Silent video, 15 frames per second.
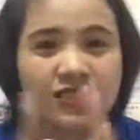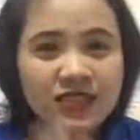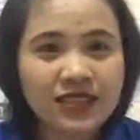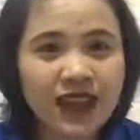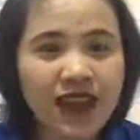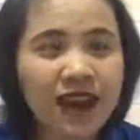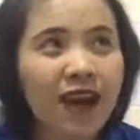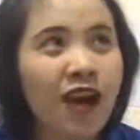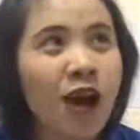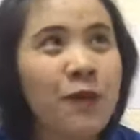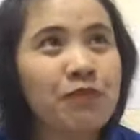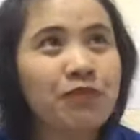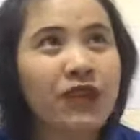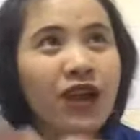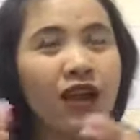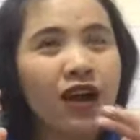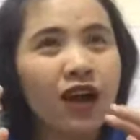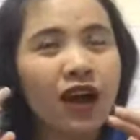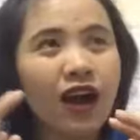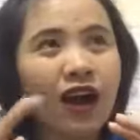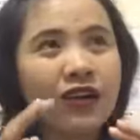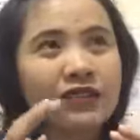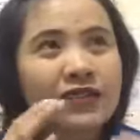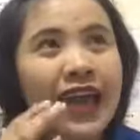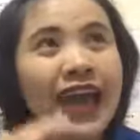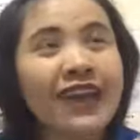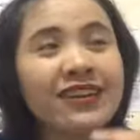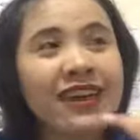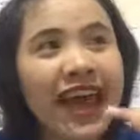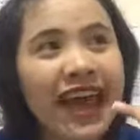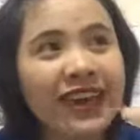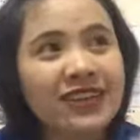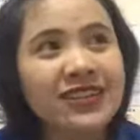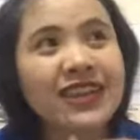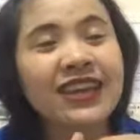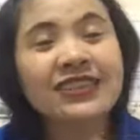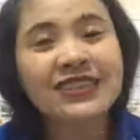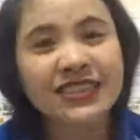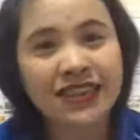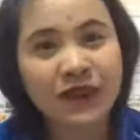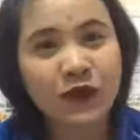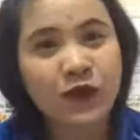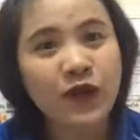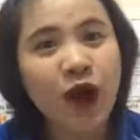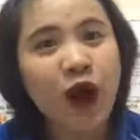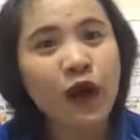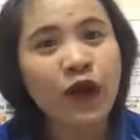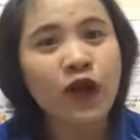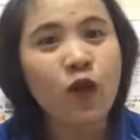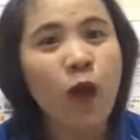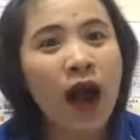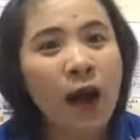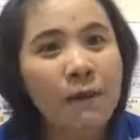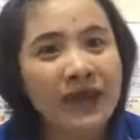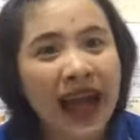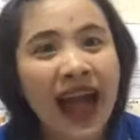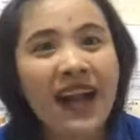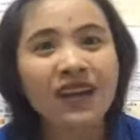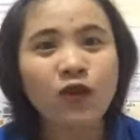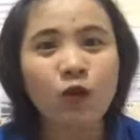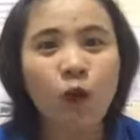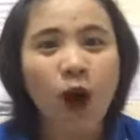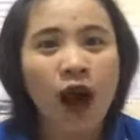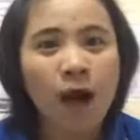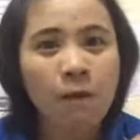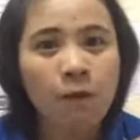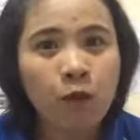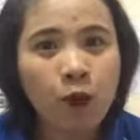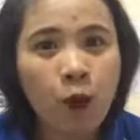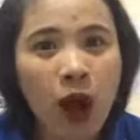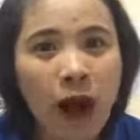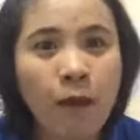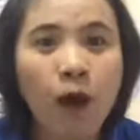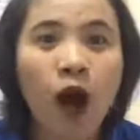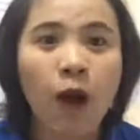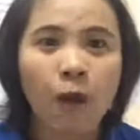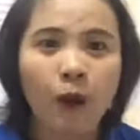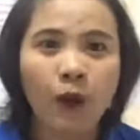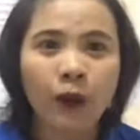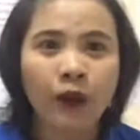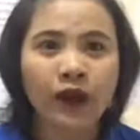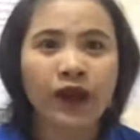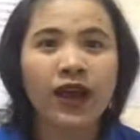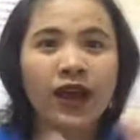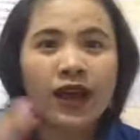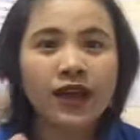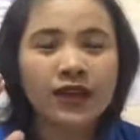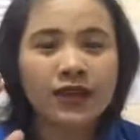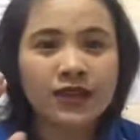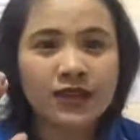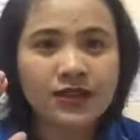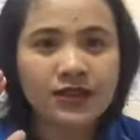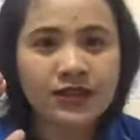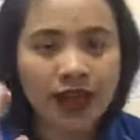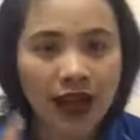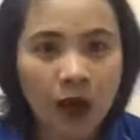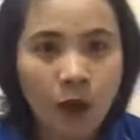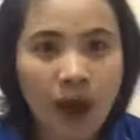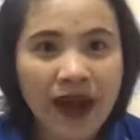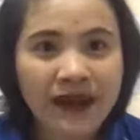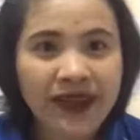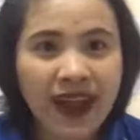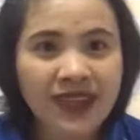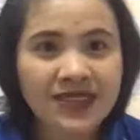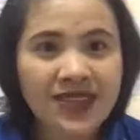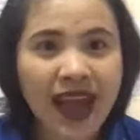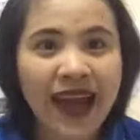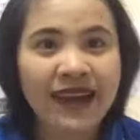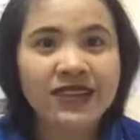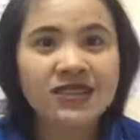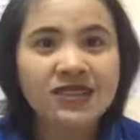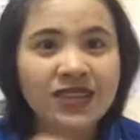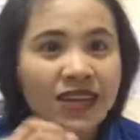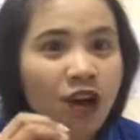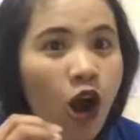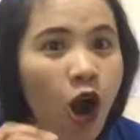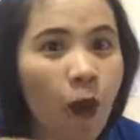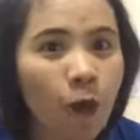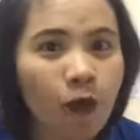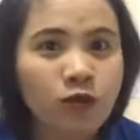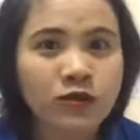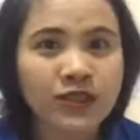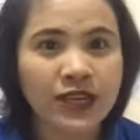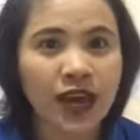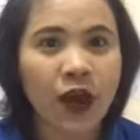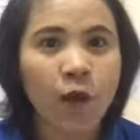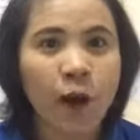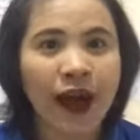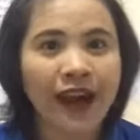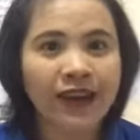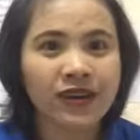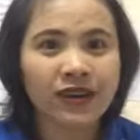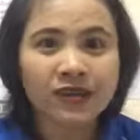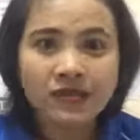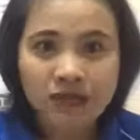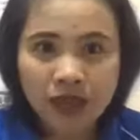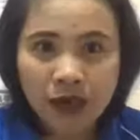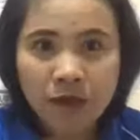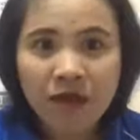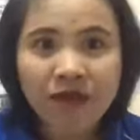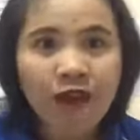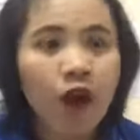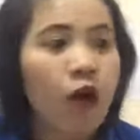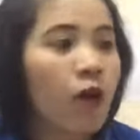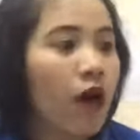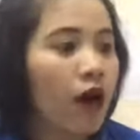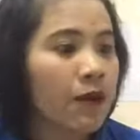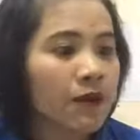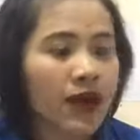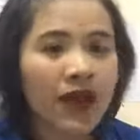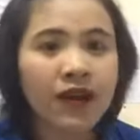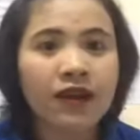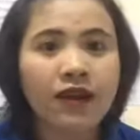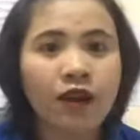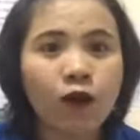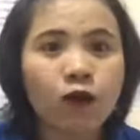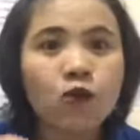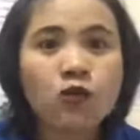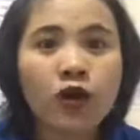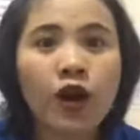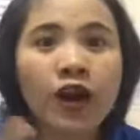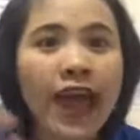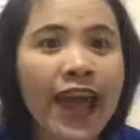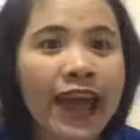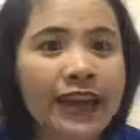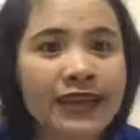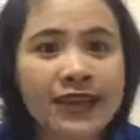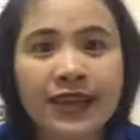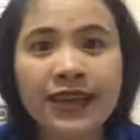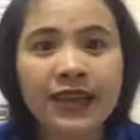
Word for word: แล้วก็แทนแทนที่สิ่งที่คุณท้อด้วยความรักความความขอบคุณจักรวาลรักฉันฉันขอบคุณจักรวาลเอ็มเบดเขาก็บอกคำนี้คุณก็แทนที่